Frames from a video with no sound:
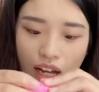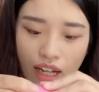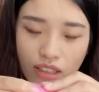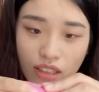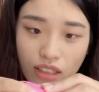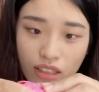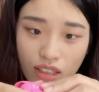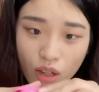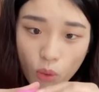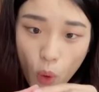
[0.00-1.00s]
后它的
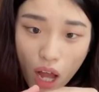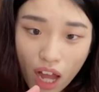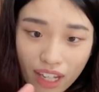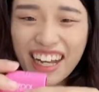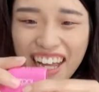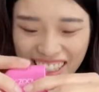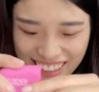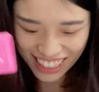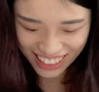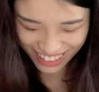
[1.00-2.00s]
哇，
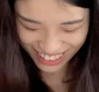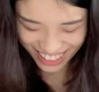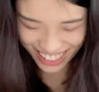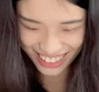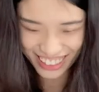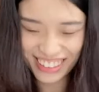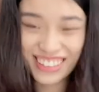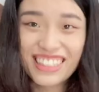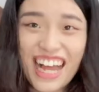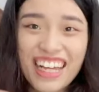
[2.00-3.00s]
差点洒
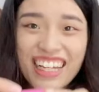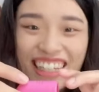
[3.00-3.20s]
出来，